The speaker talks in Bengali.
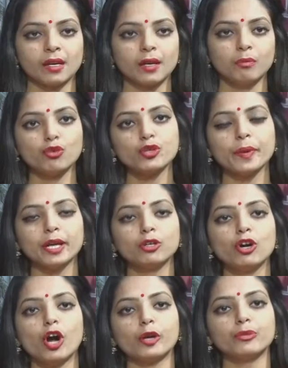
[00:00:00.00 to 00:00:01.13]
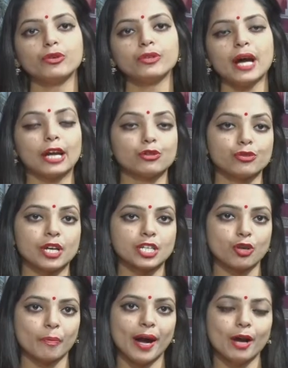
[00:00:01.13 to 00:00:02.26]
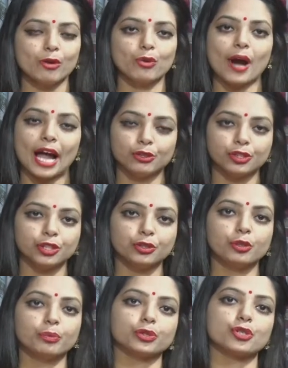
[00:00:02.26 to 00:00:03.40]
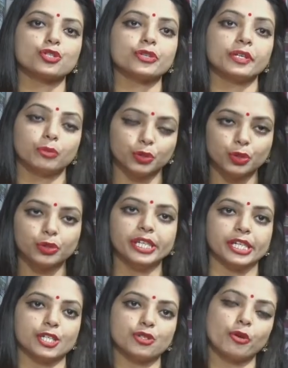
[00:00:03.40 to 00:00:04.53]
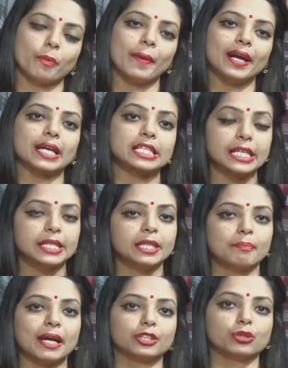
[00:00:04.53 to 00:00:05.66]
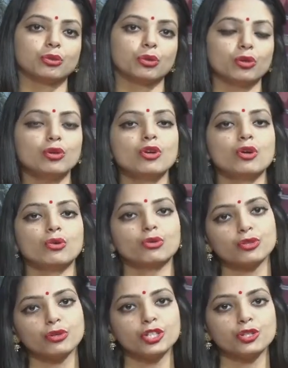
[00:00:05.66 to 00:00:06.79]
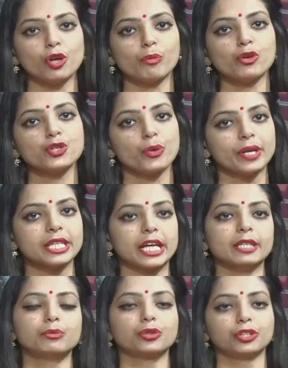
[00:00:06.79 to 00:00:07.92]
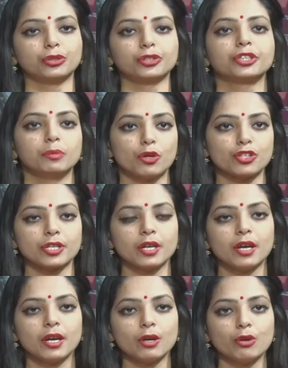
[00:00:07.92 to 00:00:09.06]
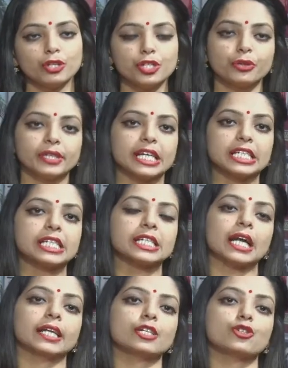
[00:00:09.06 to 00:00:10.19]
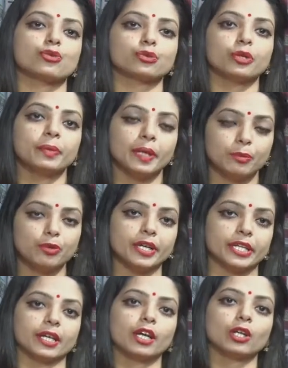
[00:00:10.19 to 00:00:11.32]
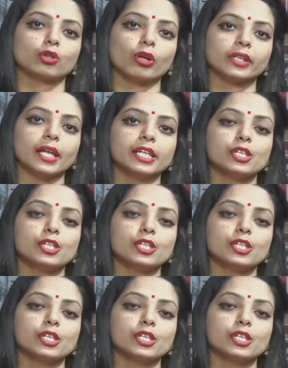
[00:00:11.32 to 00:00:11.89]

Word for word: পুষ্পার্ঘ অর্পণ আলোচনা সভা ও আলোকচিত্র প্রদর্শনীর মধ্য দিয়ে সোমবার রাজশাহীতে পালিত হল উনচল্লিশতম স্বৈরাচার প্রতিরোধ দিবস উনিশশো সালের চোদ্দই ফেব্রুয়ারি তৎকালীন